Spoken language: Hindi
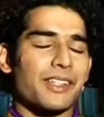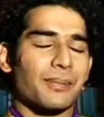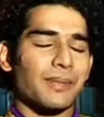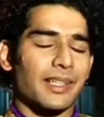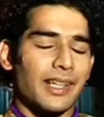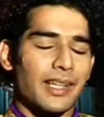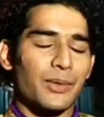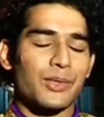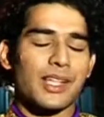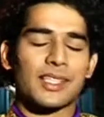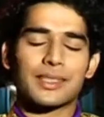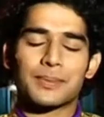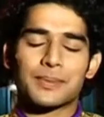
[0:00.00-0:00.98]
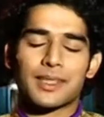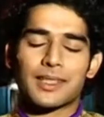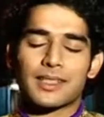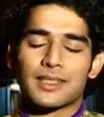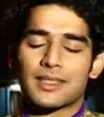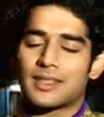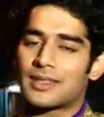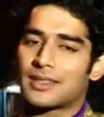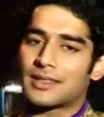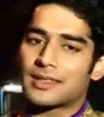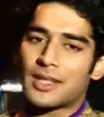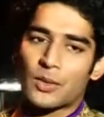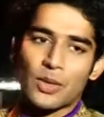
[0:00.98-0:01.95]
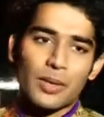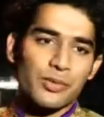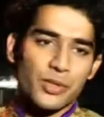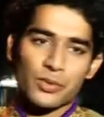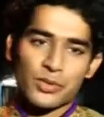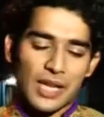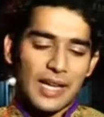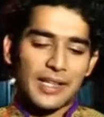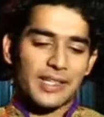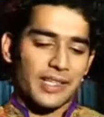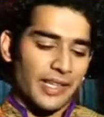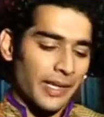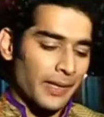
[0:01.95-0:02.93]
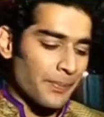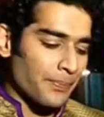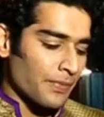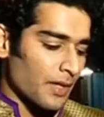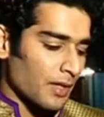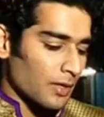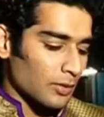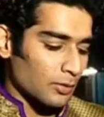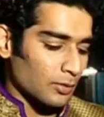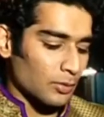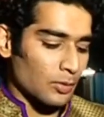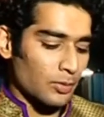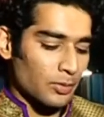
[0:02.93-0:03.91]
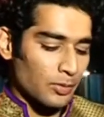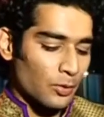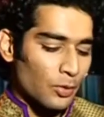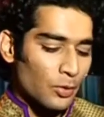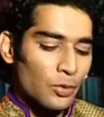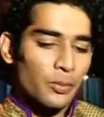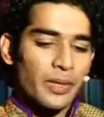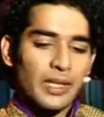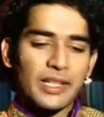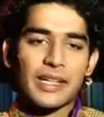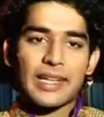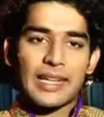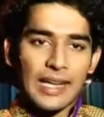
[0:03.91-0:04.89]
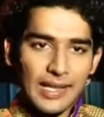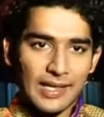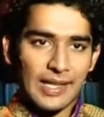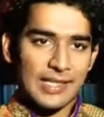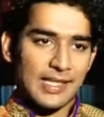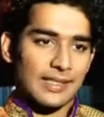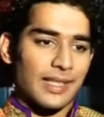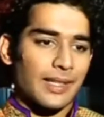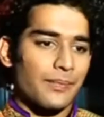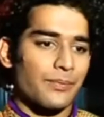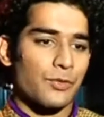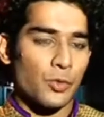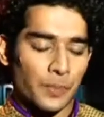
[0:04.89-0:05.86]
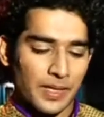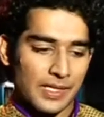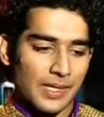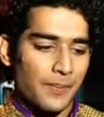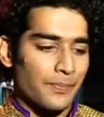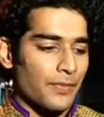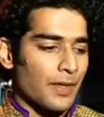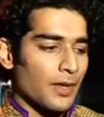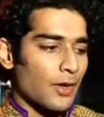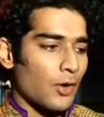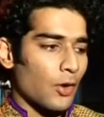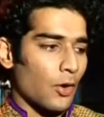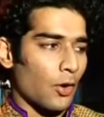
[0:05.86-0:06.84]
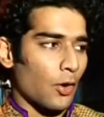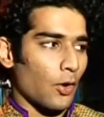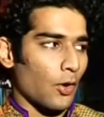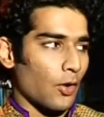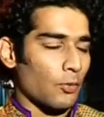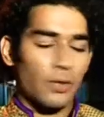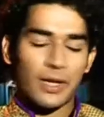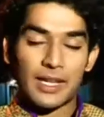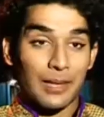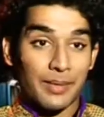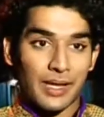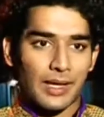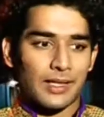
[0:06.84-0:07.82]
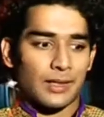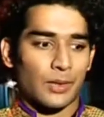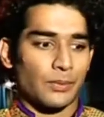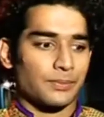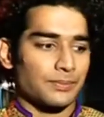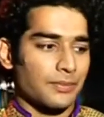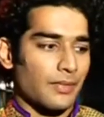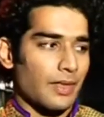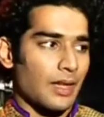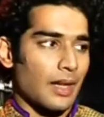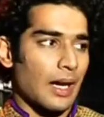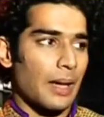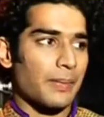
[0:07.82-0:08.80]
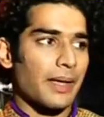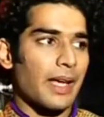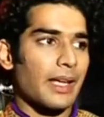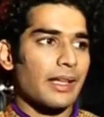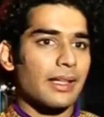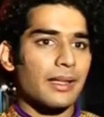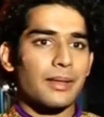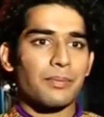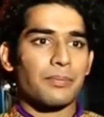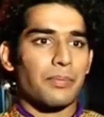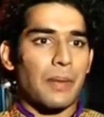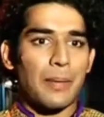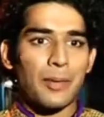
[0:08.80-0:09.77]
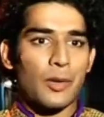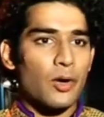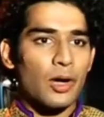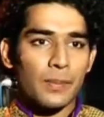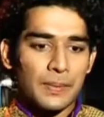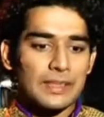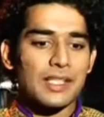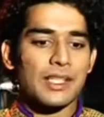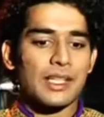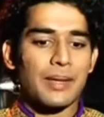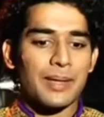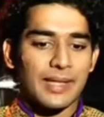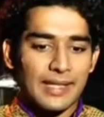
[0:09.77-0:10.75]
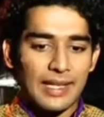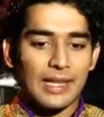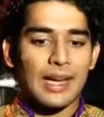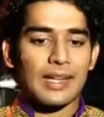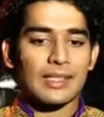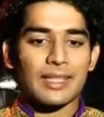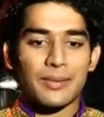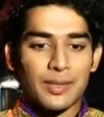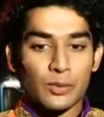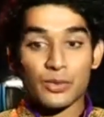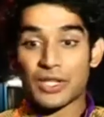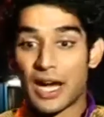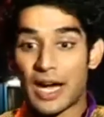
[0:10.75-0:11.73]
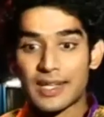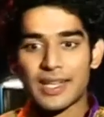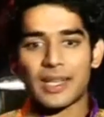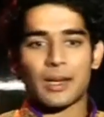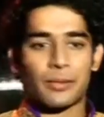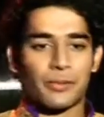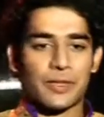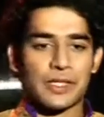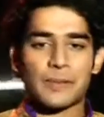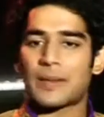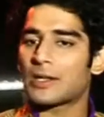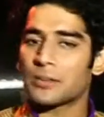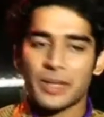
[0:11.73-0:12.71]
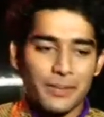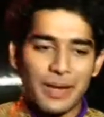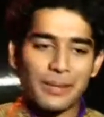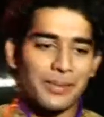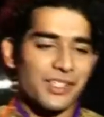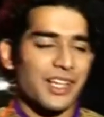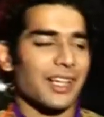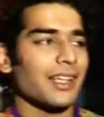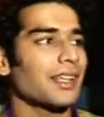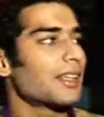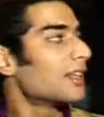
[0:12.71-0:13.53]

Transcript: जब तक नहीं हो जाता तब तक दरोगा मुझे कुछ खाने नहीं देंगे तो गोलू मेरे लिए केला लेकर आ जाता है चुपके से और वो केला मैं खा लेता हूँ अब ये है कि पापा को अगर पता चला मैं केला खा रहा था या मैंने कुछ खा लिया गृह प्रवेश से पहले तो मेरी बैंड बच जाएगी